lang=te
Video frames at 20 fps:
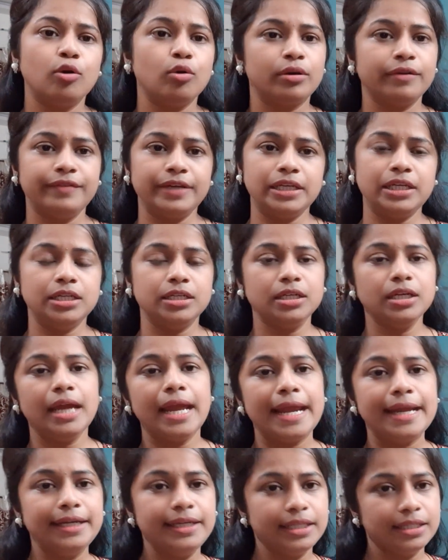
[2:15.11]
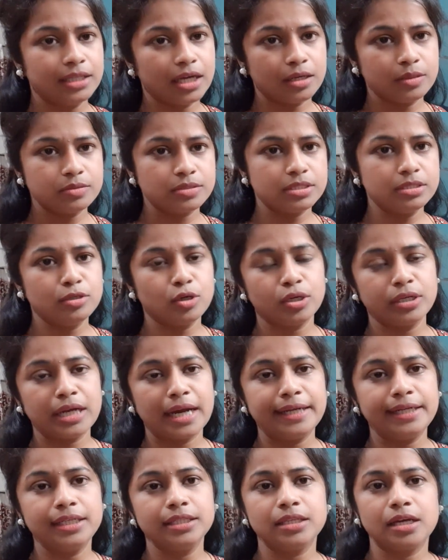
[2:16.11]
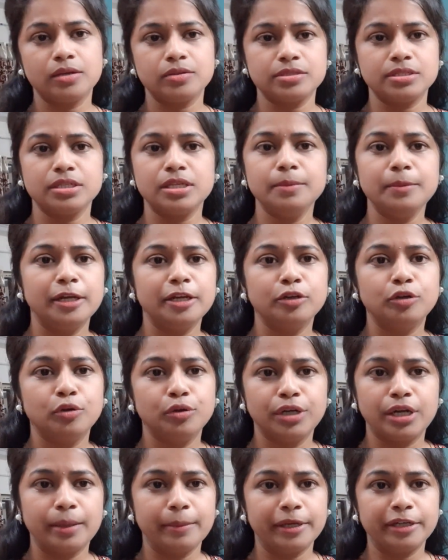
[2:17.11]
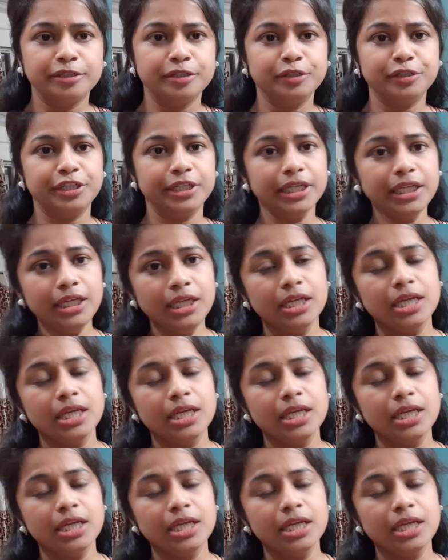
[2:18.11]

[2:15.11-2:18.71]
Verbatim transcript: ఒకవేళ ఎయిటీ థౌజండ్ ఆర్ నైంటీ థౌజండ్కి మనం కొన్నాం అనుకోండి